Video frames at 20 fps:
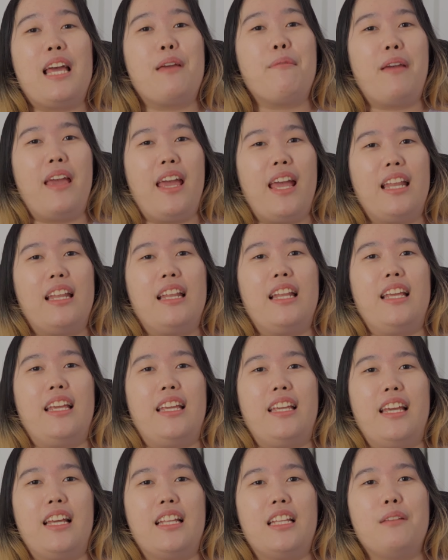Line Man อะไรอ
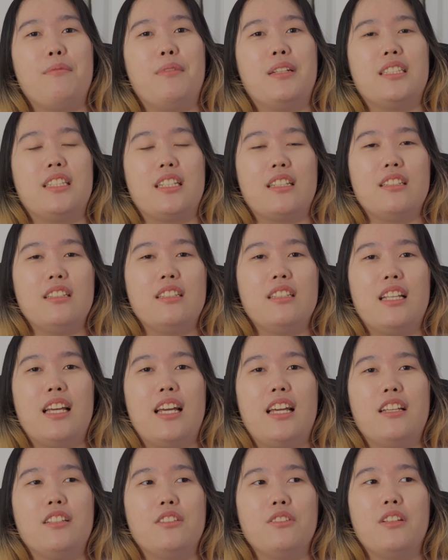ย่างเงี้ยที่มันจะขึ้น
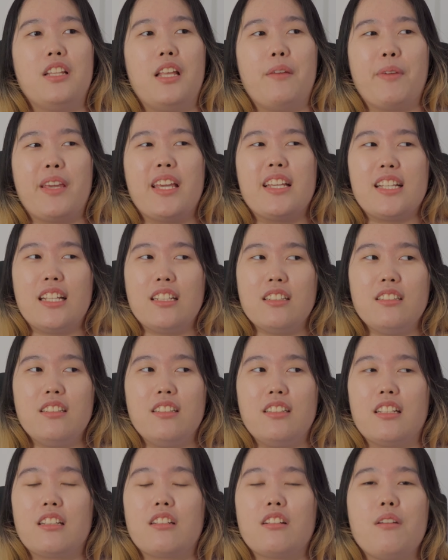ให้ส่วนแอปพลิเคชันอื่
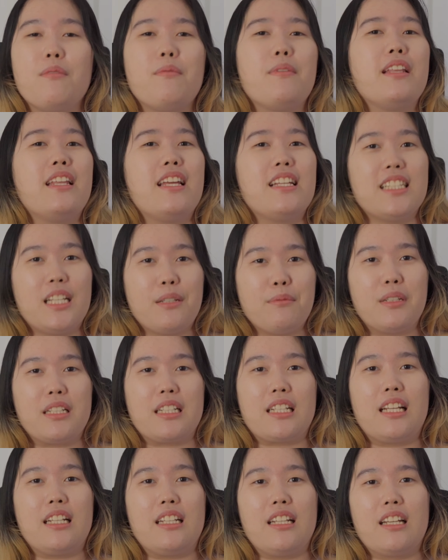นเนี่ยก็ไม่แน่ใจเหมือน
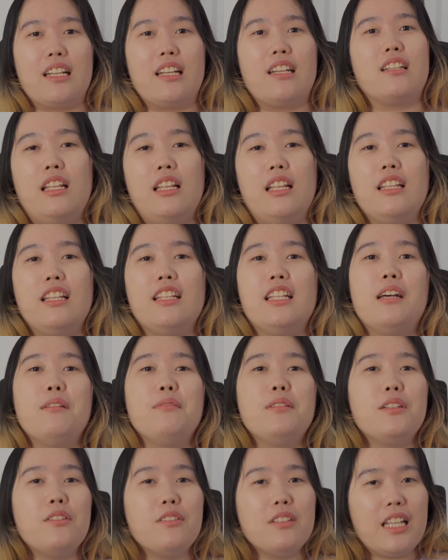กันนะคะแต่ถ้า
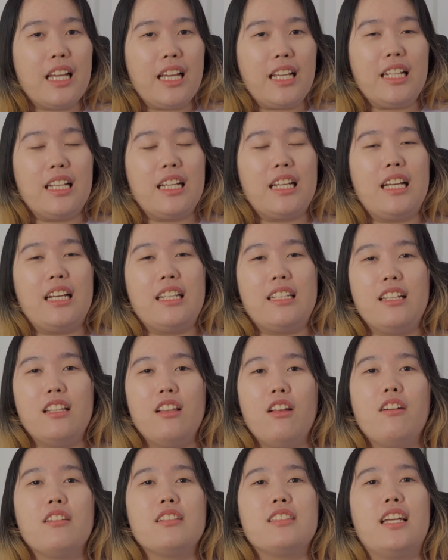เพื่อนคนไหนนะคะที่
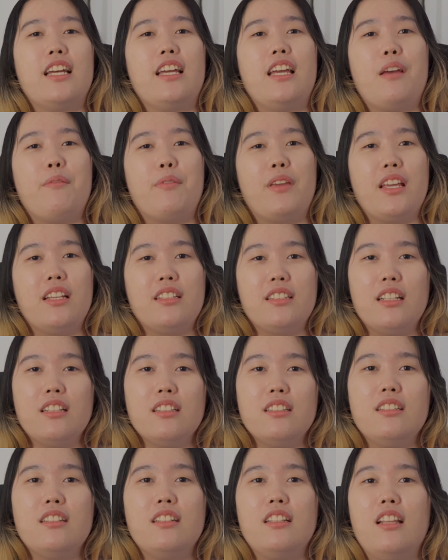ลองใช้แอปพลิเคชัน
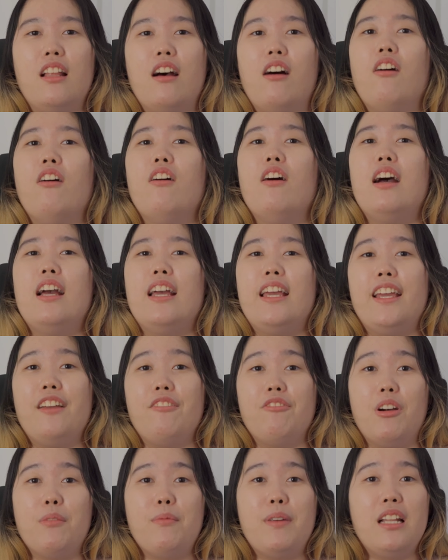อื่นแล้วเห็
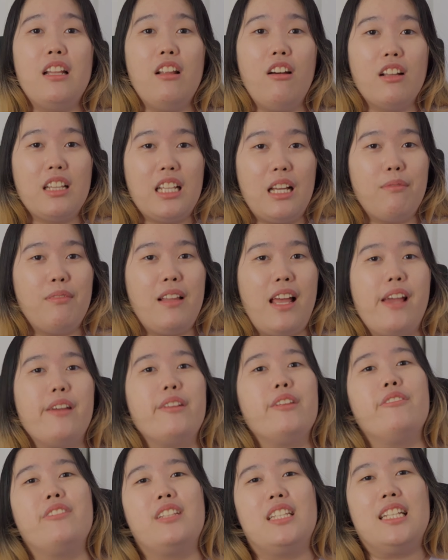นว่ามันรองรับ Live
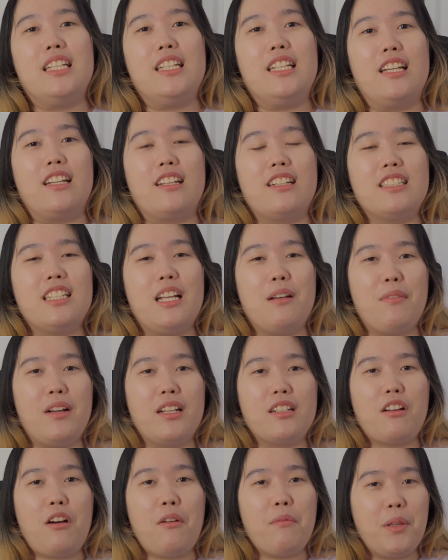Activity เนี่ยก็สามาร
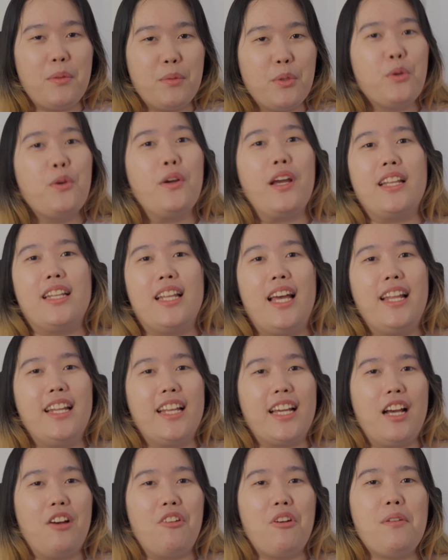ถคอมเมนต์พูดคุยกันได้
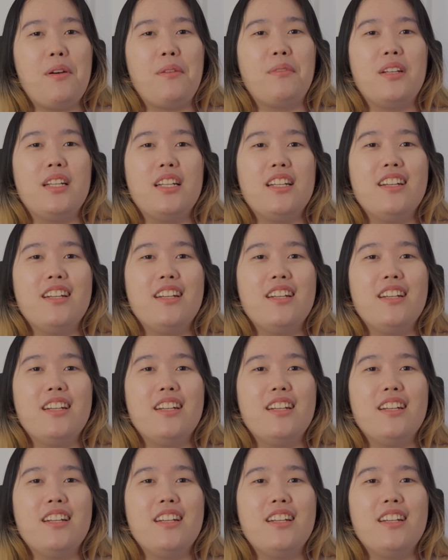นะคะว่าแบบ